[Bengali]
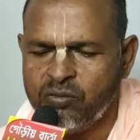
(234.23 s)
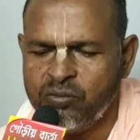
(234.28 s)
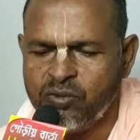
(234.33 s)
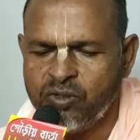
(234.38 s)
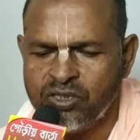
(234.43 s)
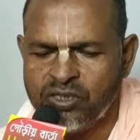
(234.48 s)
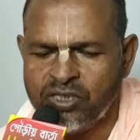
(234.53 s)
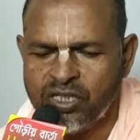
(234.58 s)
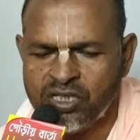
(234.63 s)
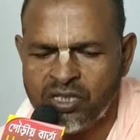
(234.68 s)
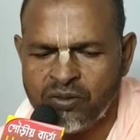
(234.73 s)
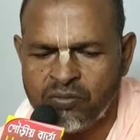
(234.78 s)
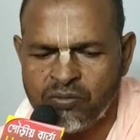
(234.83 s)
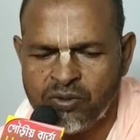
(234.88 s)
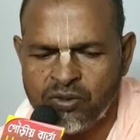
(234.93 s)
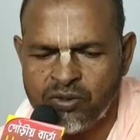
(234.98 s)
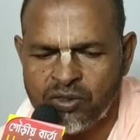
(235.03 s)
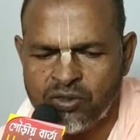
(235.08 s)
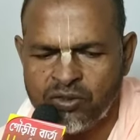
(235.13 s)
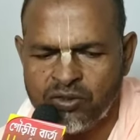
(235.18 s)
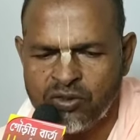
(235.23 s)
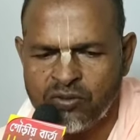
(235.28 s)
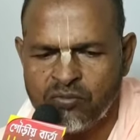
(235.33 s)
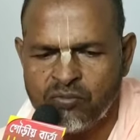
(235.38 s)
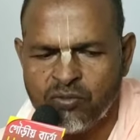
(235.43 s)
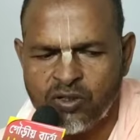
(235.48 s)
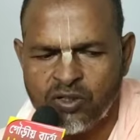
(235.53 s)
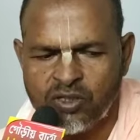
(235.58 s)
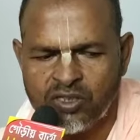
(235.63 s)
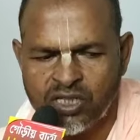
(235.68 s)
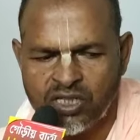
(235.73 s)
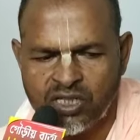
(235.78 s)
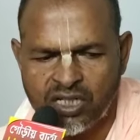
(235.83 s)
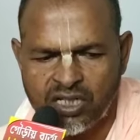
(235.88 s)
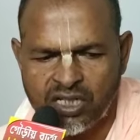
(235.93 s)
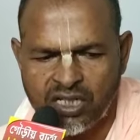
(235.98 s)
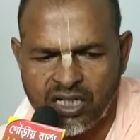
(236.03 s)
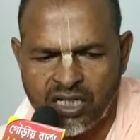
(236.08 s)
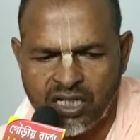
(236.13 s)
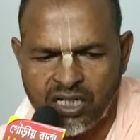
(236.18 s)
মর্যাদা পুরুষোত্তম মর্যাদা
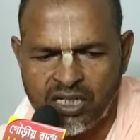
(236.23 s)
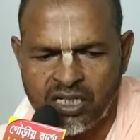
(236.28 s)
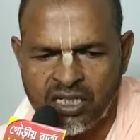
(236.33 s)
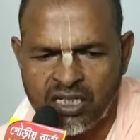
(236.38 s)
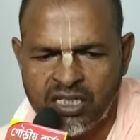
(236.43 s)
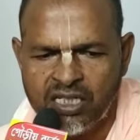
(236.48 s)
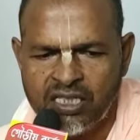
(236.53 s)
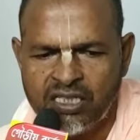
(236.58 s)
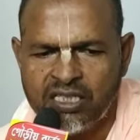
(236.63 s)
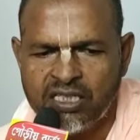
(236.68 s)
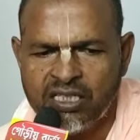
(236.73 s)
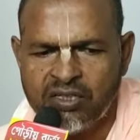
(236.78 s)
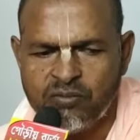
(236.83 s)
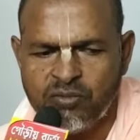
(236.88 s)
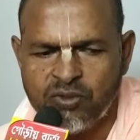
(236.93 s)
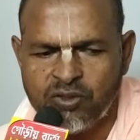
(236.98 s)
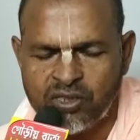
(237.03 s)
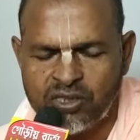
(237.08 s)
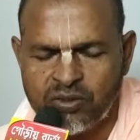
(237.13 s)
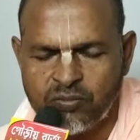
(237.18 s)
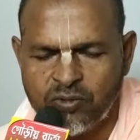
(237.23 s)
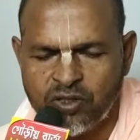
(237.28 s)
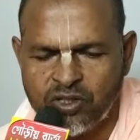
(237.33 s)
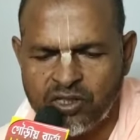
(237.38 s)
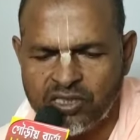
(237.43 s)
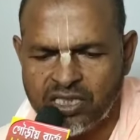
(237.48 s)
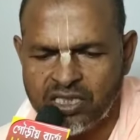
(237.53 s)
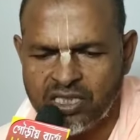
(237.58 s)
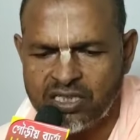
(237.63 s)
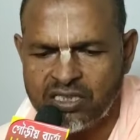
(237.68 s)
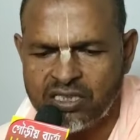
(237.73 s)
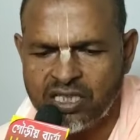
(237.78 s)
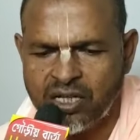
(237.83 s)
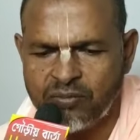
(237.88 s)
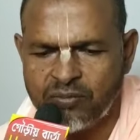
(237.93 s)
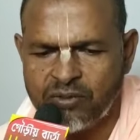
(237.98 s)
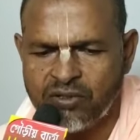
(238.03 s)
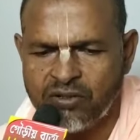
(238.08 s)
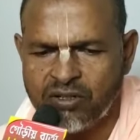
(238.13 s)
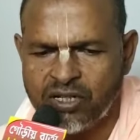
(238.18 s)
লীলা তিনি মর্যাদা
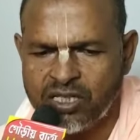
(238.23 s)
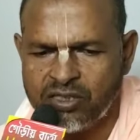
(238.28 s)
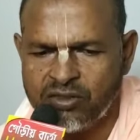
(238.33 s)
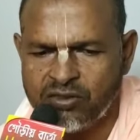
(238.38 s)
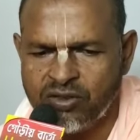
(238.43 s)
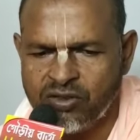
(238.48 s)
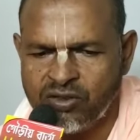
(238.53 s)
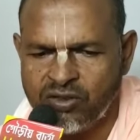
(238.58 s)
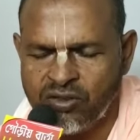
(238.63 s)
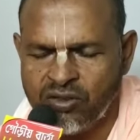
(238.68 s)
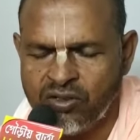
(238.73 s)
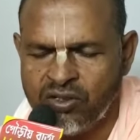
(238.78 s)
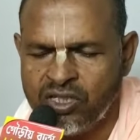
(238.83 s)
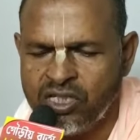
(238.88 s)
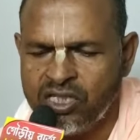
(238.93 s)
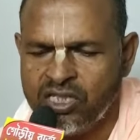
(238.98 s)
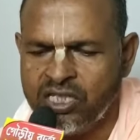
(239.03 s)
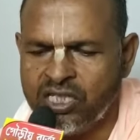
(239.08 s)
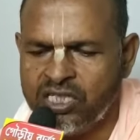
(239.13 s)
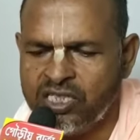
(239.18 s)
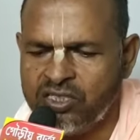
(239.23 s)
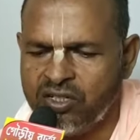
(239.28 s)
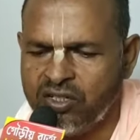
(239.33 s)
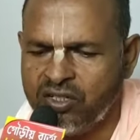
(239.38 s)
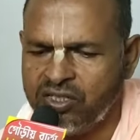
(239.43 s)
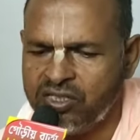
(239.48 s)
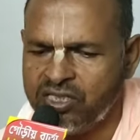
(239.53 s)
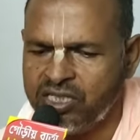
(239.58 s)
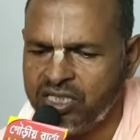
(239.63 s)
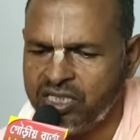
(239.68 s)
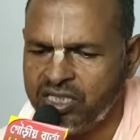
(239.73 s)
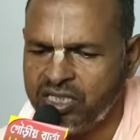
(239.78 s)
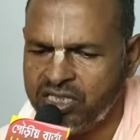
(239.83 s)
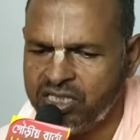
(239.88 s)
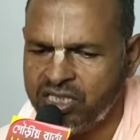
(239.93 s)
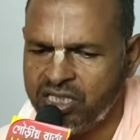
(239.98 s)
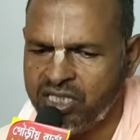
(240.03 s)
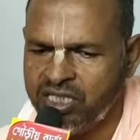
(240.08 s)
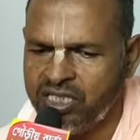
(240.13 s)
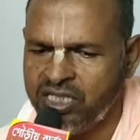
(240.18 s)
স্থাপন করার জন্য এই জগতে
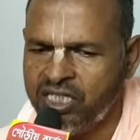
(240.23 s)
এসে